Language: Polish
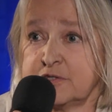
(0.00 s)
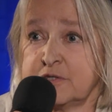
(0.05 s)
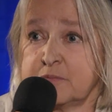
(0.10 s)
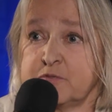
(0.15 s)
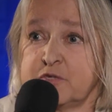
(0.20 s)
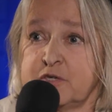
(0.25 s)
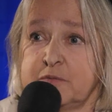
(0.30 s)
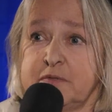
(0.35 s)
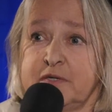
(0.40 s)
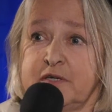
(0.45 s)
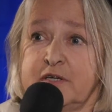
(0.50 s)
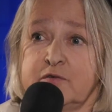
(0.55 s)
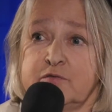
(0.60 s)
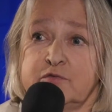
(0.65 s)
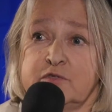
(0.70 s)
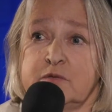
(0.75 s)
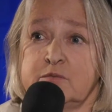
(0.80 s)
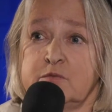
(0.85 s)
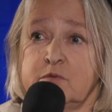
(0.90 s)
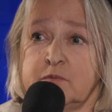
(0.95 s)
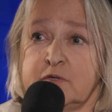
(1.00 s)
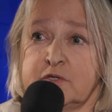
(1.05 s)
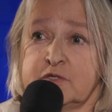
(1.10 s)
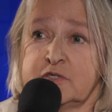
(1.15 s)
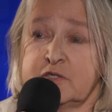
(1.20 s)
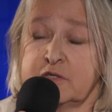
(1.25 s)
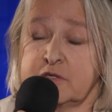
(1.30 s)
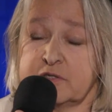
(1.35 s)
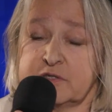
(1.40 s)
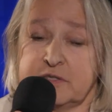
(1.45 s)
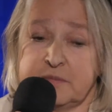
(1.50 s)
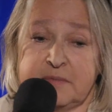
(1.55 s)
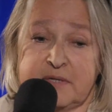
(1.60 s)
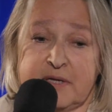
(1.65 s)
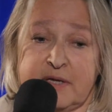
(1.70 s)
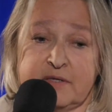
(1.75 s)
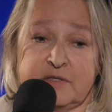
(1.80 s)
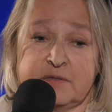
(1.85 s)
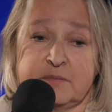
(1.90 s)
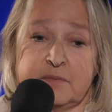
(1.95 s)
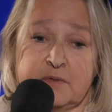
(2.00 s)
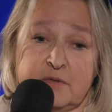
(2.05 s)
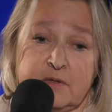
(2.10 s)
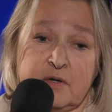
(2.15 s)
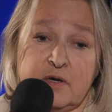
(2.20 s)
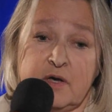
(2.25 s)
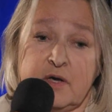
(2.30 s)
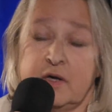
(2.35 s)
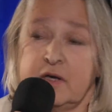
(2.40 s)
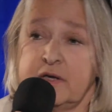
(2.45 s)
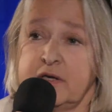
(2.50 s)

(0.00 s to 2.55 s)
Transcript: właśnie się przebierał w domu, most rozebrali, bo